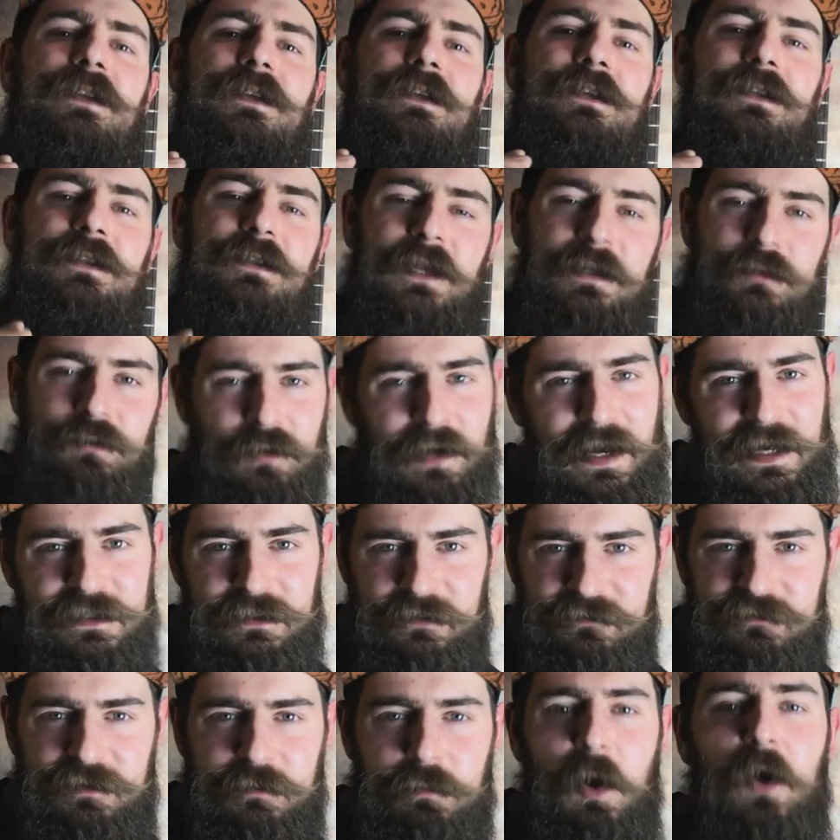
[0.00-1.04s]
I
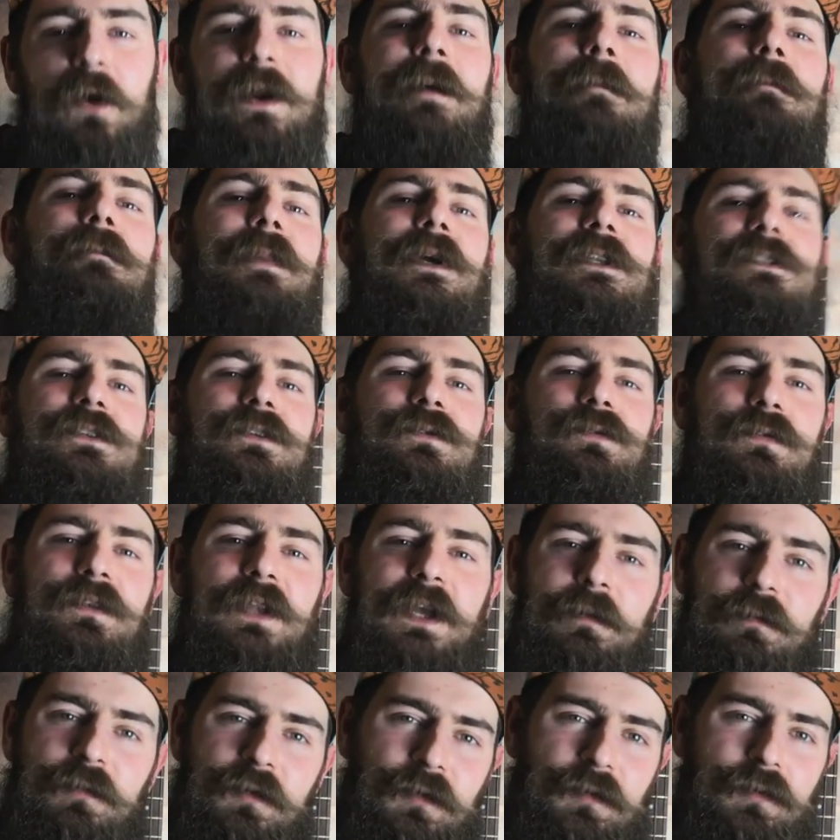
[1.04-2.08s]
naturalnym wyborem będzie
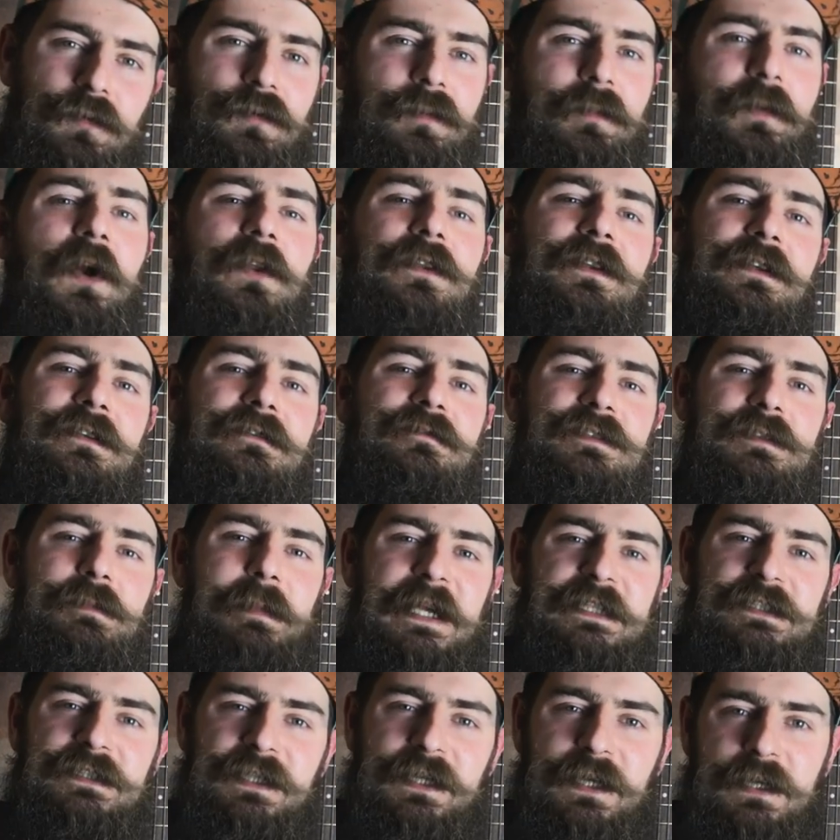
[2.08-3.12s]
tutaj mój ulubiony
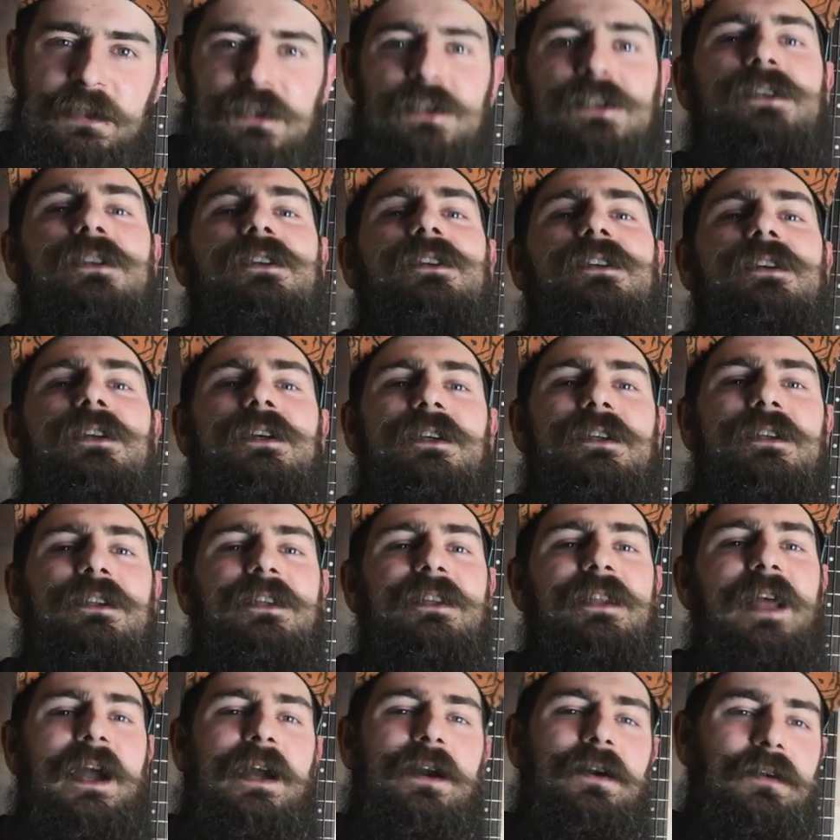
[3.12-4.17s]
wzmacniacz e,
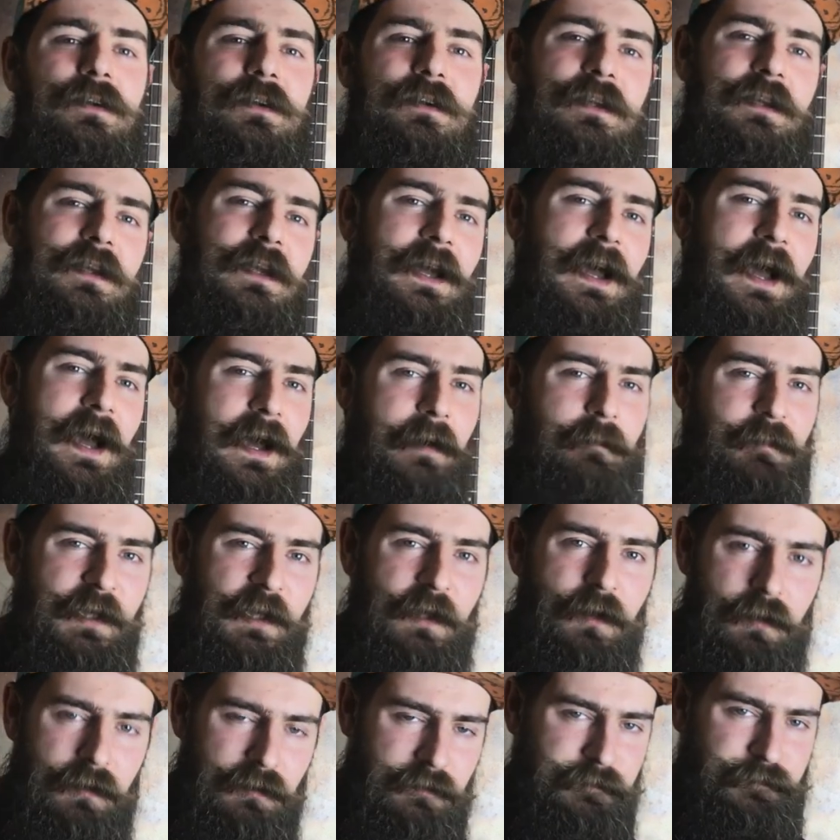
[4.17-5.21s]
Dynacord
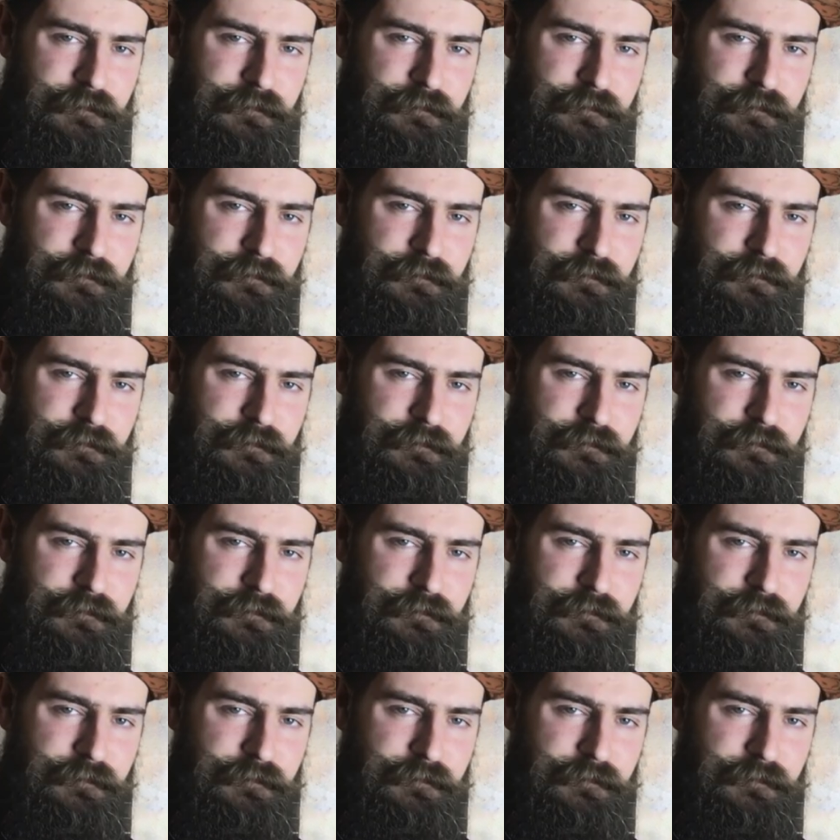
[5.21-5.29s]
Amigo.